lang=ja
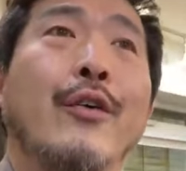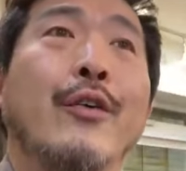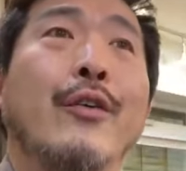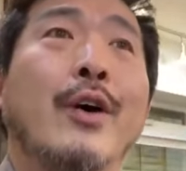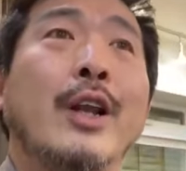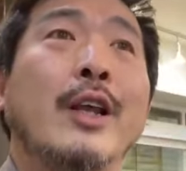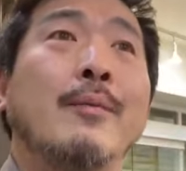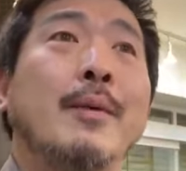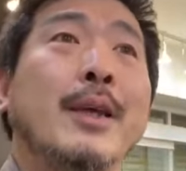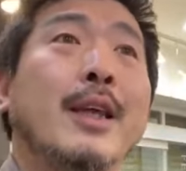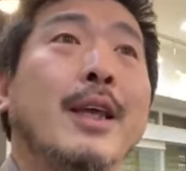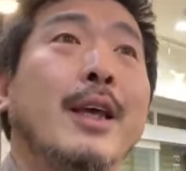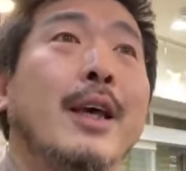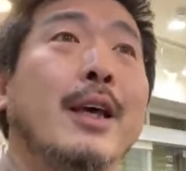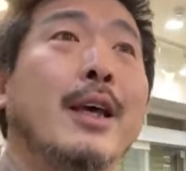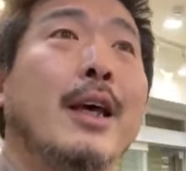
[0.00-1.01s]
折
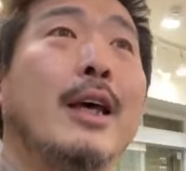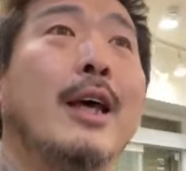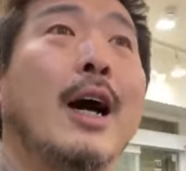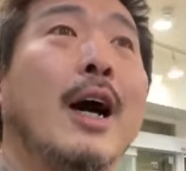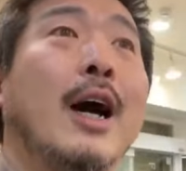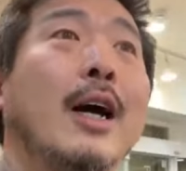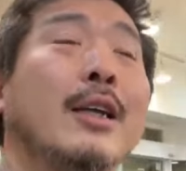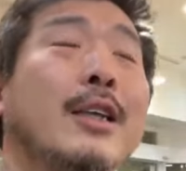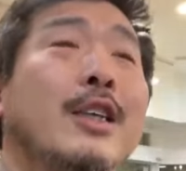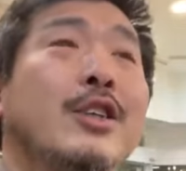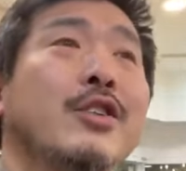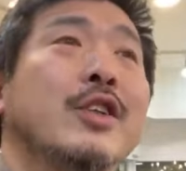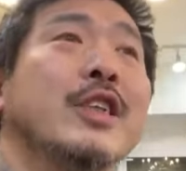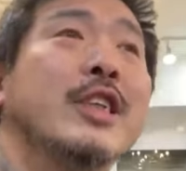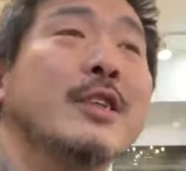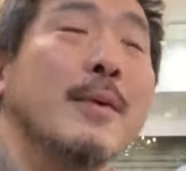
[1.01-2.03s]
引が
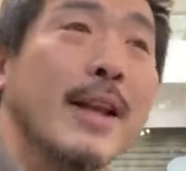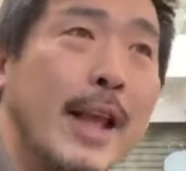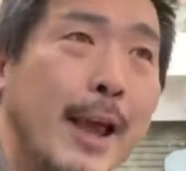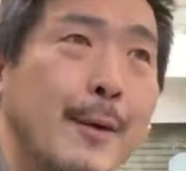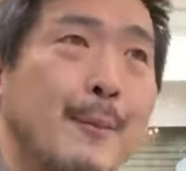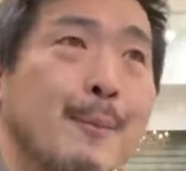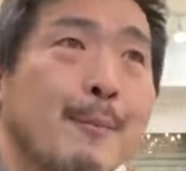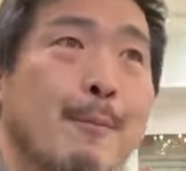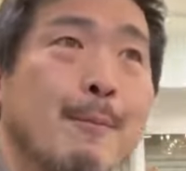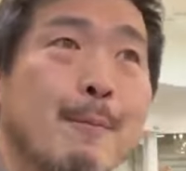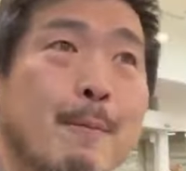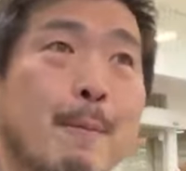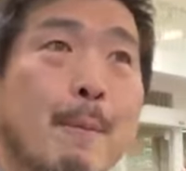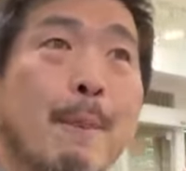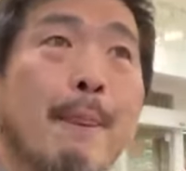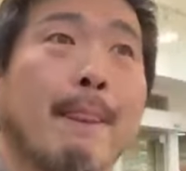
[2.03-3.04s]
21まで。は
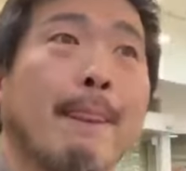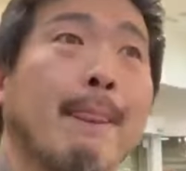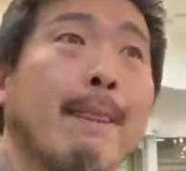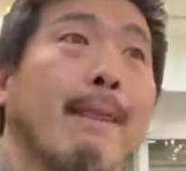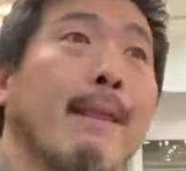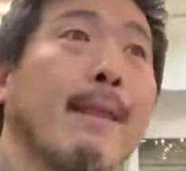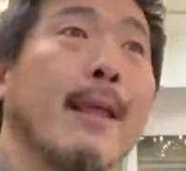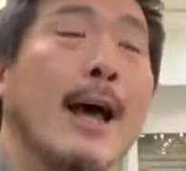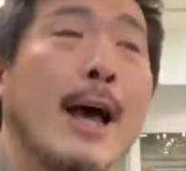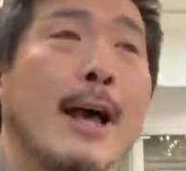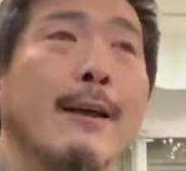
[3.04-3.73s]
いはい。1